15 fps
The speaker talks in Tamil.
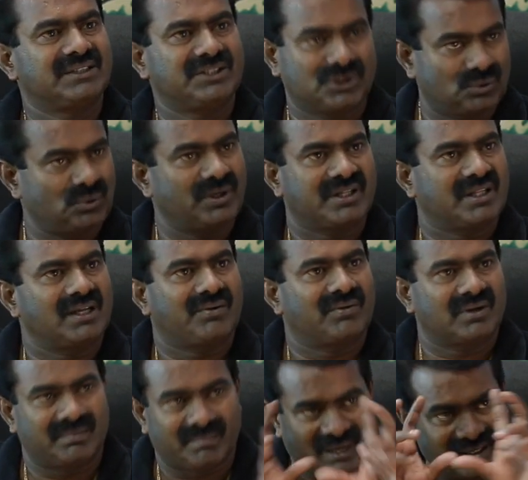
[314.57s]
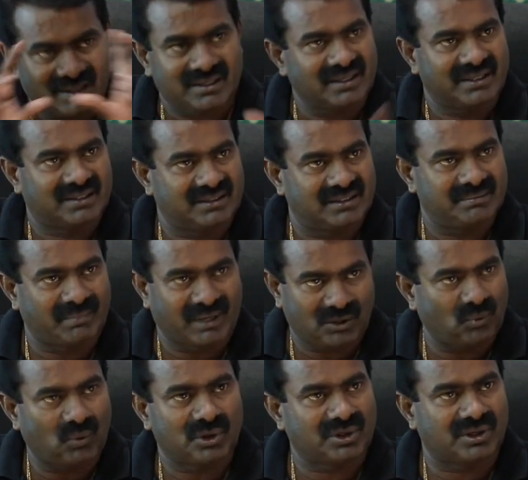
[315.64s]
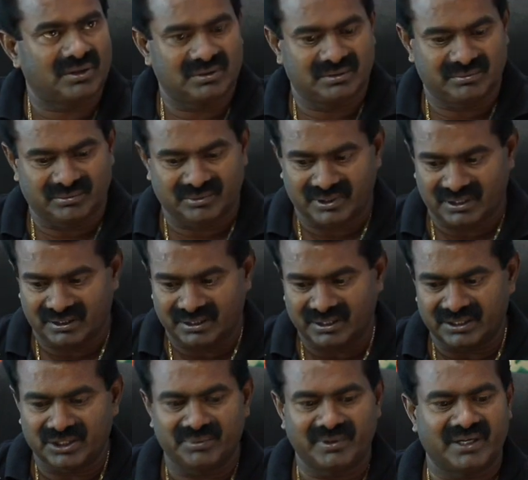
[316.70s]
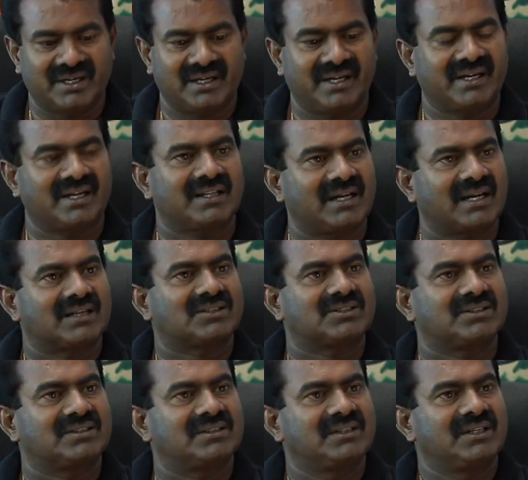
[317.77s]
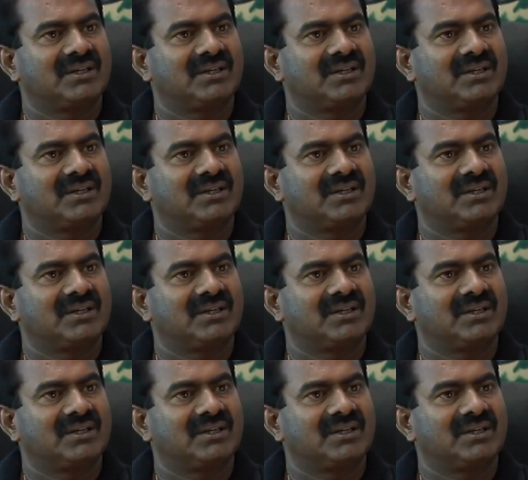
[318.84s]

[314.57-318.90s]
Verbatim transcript: இதுக்குள்ளே தான் அவங்க மனநிலை இருக்குது மன ஓட்டம் இவங்க இது ரெண்டு பேரும் இல்லைன்னா தான் அடுத்து